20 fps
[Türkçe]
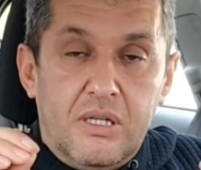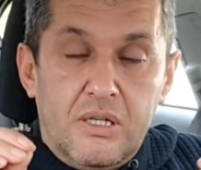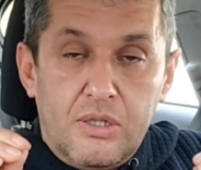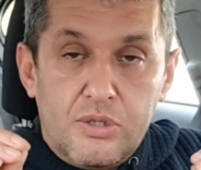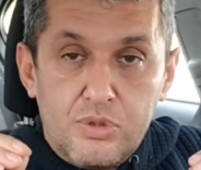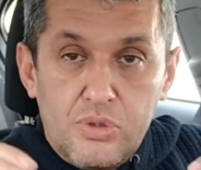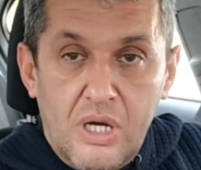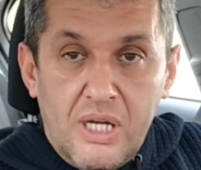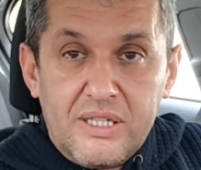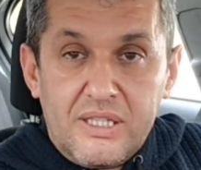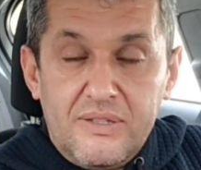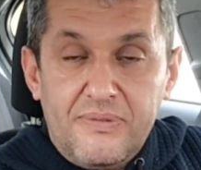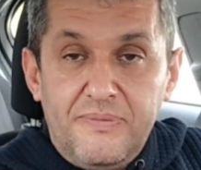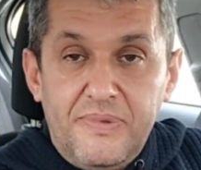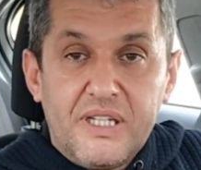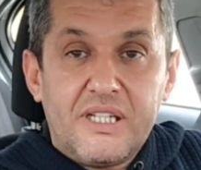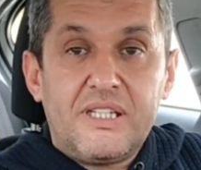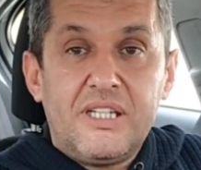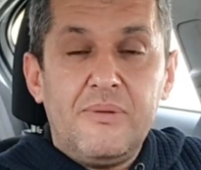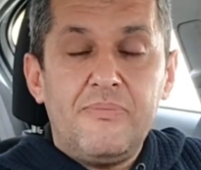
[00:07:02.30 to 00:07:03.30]
şu anki
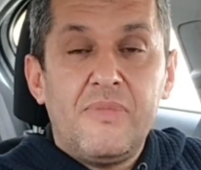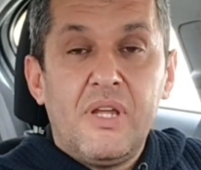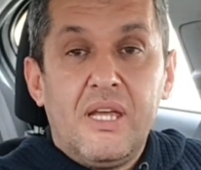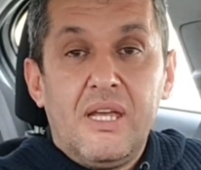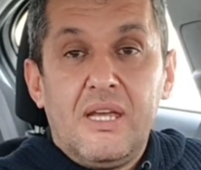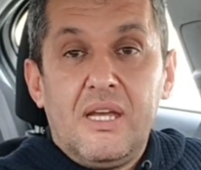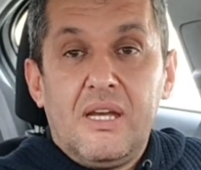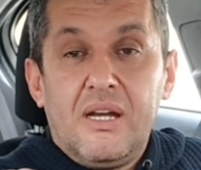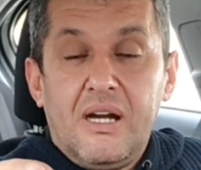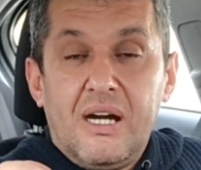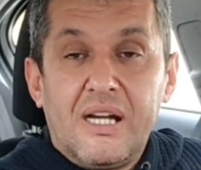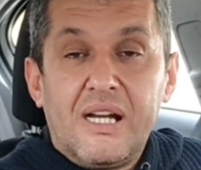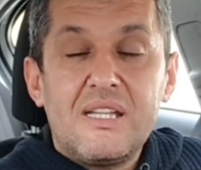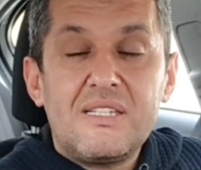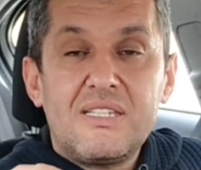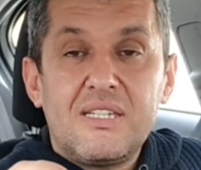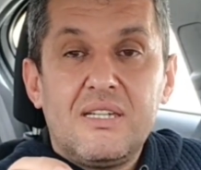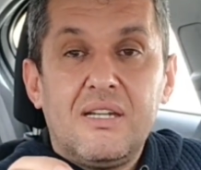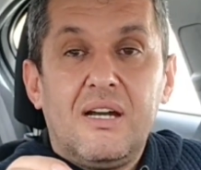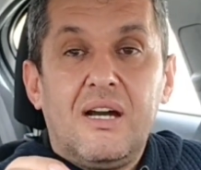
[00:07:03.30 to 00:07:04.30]
fikrim
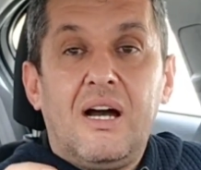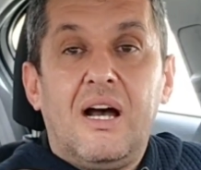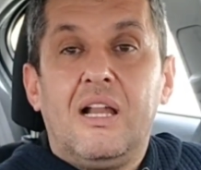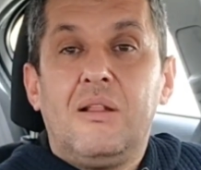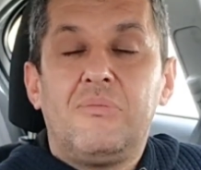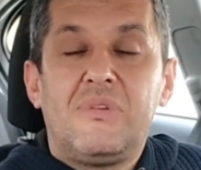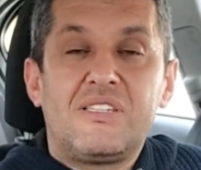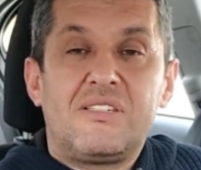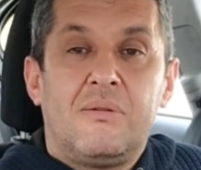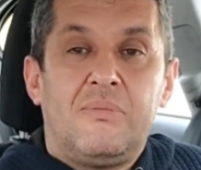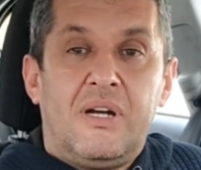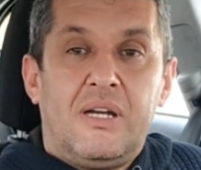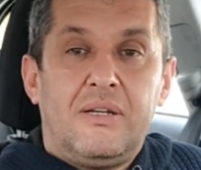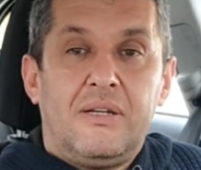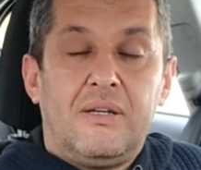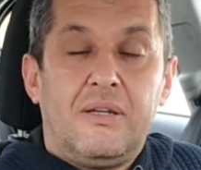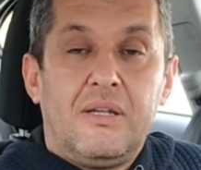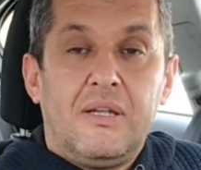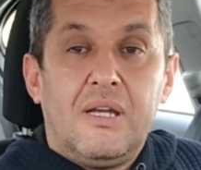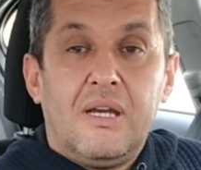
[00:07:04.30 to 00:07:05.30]
araç alma zamanı.